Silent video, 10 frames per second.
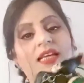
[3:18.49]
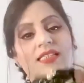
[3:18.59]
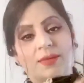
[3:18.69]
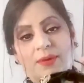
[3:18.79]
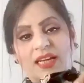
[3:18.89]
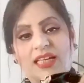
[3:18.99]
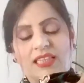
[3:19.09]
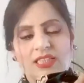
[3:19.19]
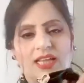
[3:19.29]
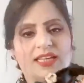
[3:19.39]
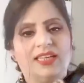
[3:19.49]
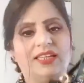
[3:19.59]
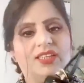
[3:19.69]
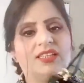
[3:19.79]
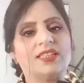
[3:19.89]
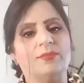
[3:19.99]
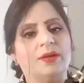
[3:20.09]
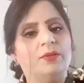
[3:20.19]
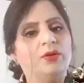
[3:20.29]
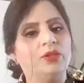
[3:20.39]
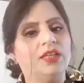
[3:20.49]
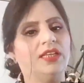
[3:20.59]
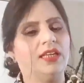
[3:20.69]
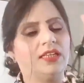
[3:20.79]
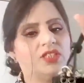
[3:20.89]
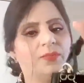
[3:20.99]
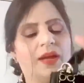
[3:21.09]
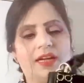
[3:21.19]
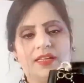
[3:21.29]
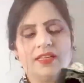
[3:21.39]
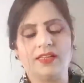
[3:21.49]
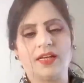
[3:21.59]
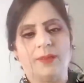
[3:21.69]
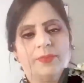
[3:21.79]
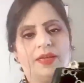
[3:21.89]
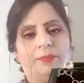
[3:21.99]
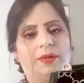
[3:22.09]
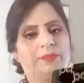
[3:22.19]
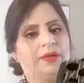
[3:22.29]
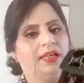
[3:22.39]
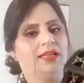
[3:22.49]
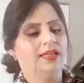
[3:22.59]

समर का इंतज़ार कर रही थी कि समर में लूंगी ये किसी ब्रांड की कापी है बट मैंने